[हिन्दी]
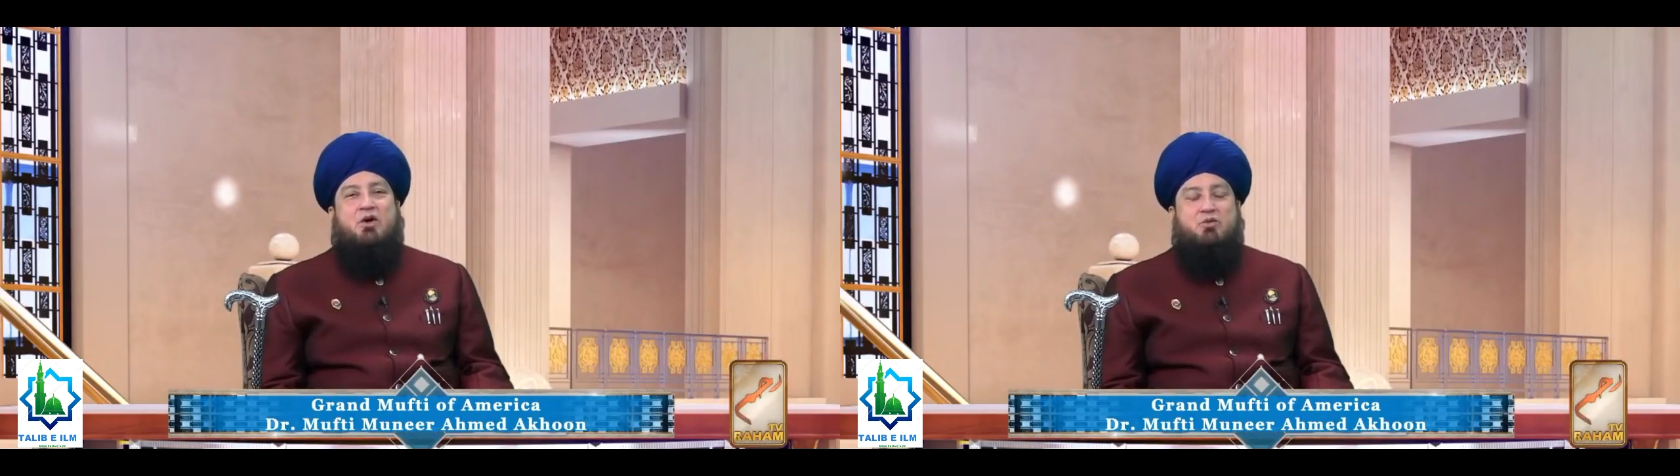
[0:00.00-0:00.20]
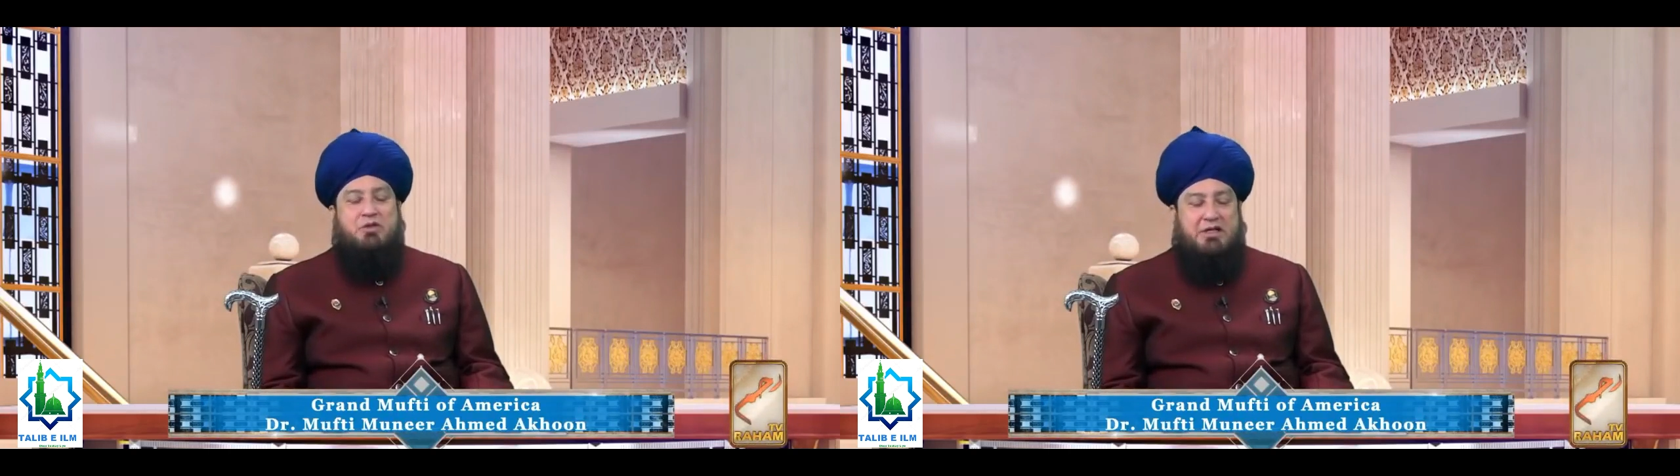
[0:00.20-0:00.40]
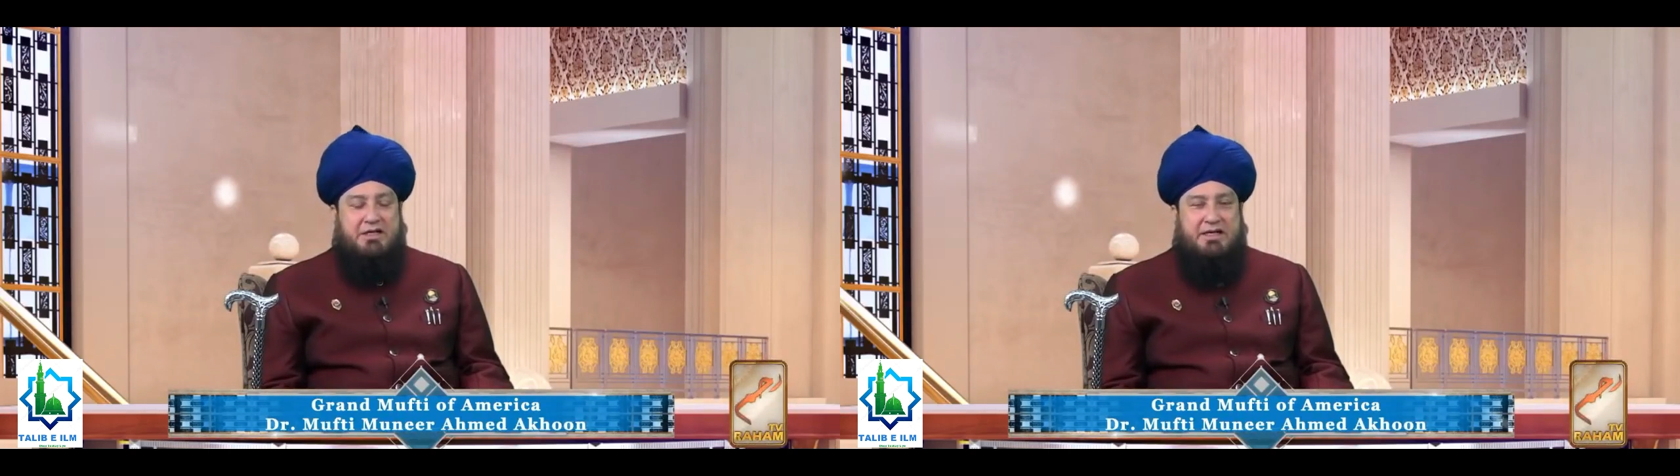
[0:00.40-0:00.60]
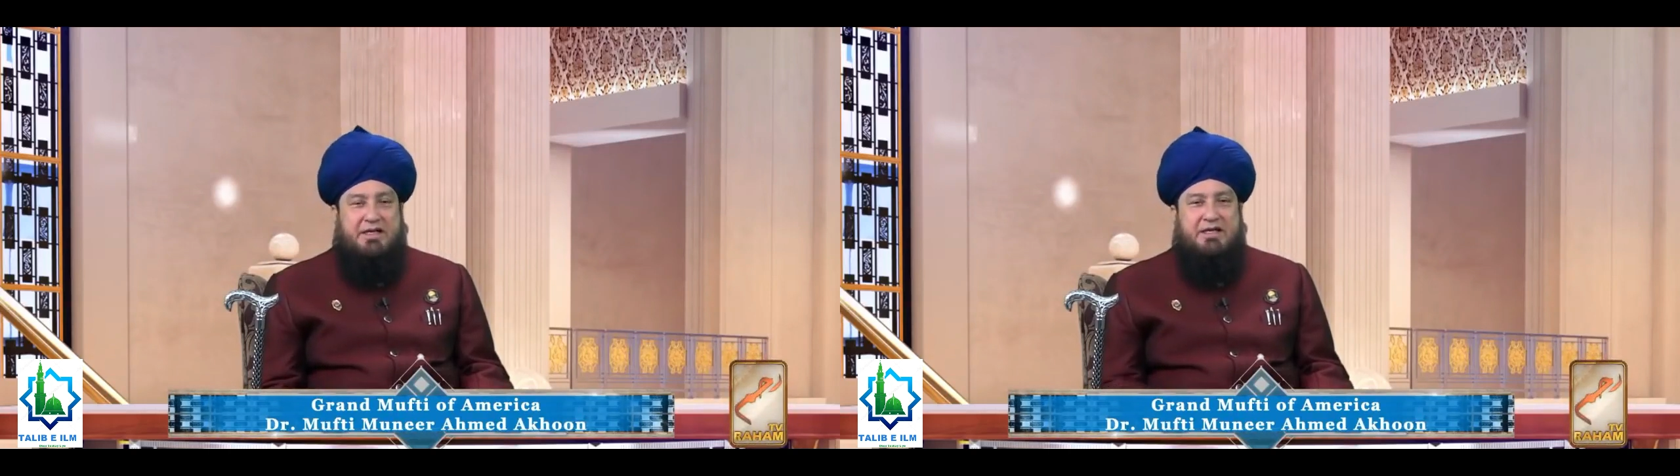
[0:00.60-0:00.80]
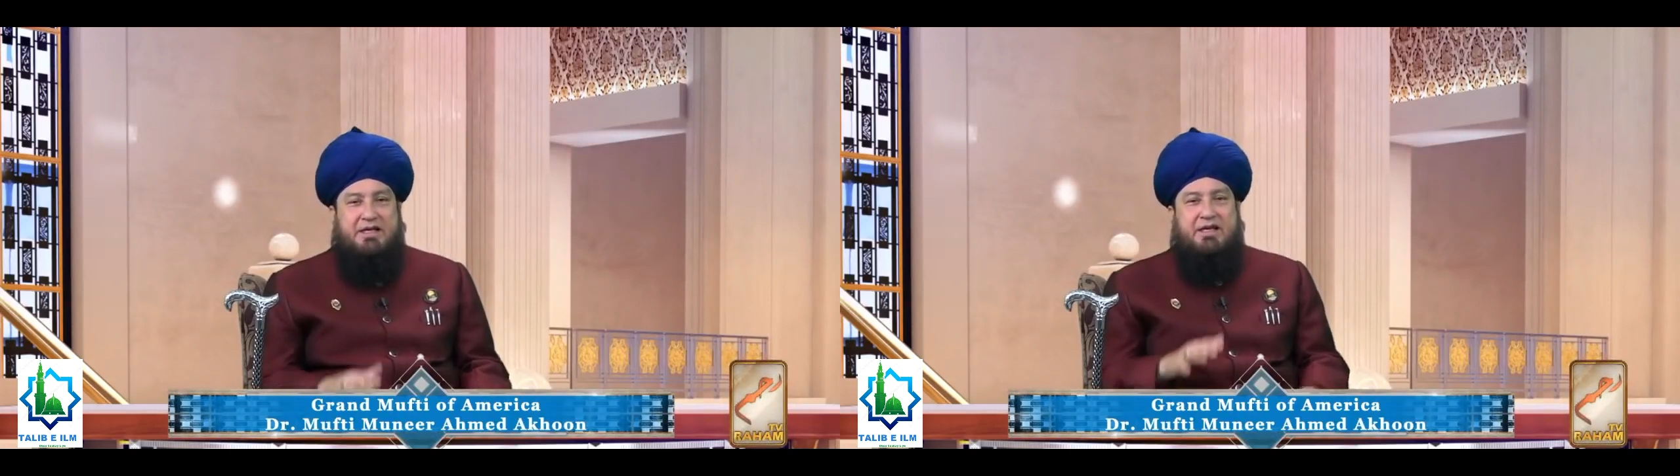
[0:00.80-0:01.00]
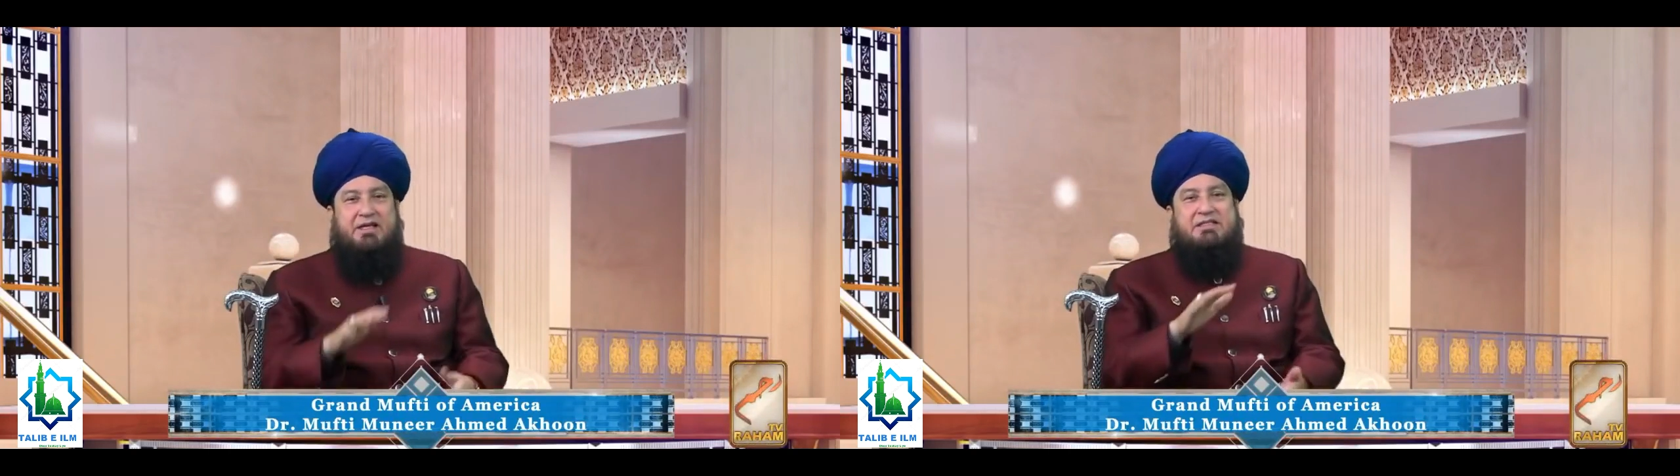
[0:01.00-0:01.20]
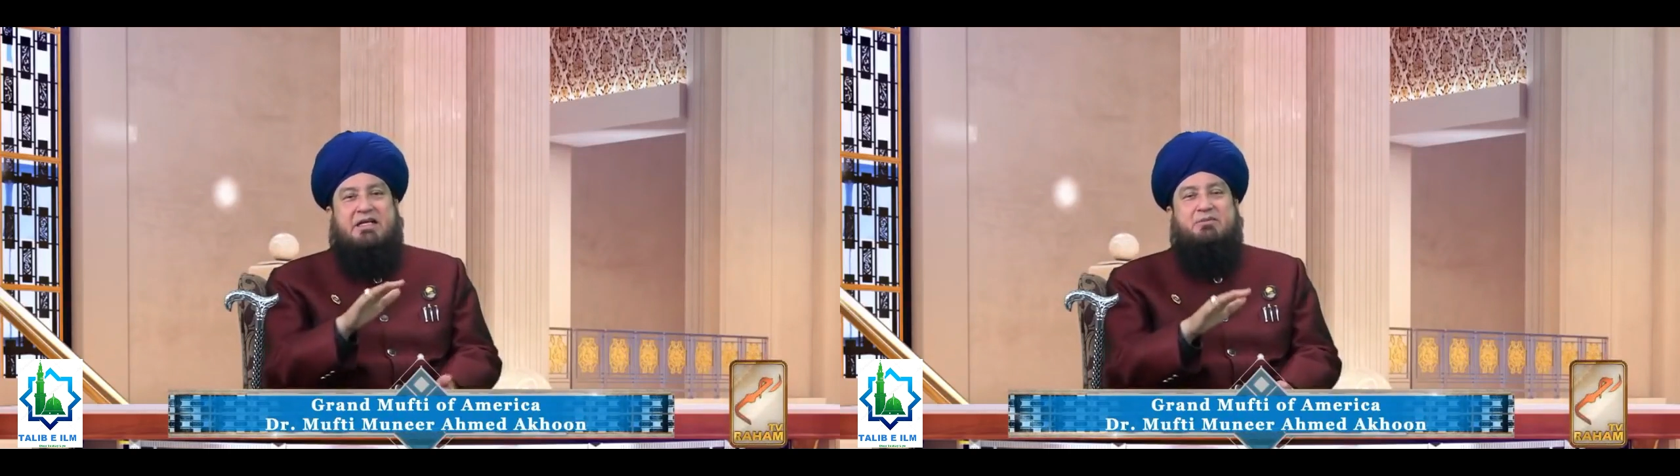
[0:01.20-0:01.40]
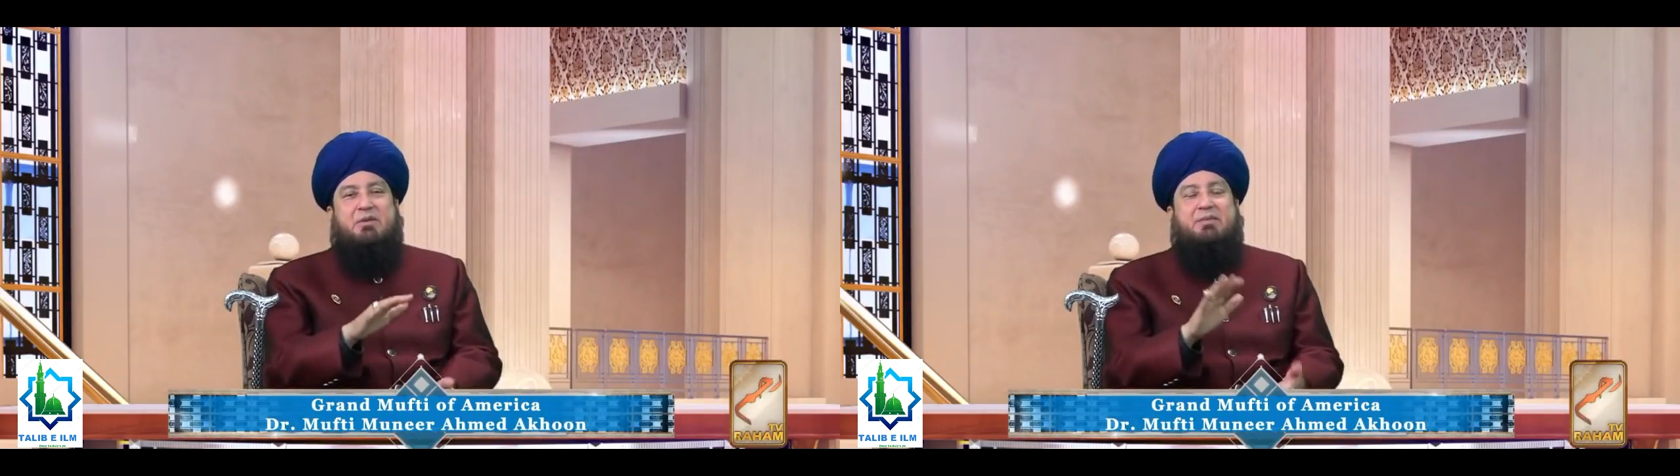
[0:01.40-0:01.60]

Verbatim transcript: और वो ये करना है कि एक जग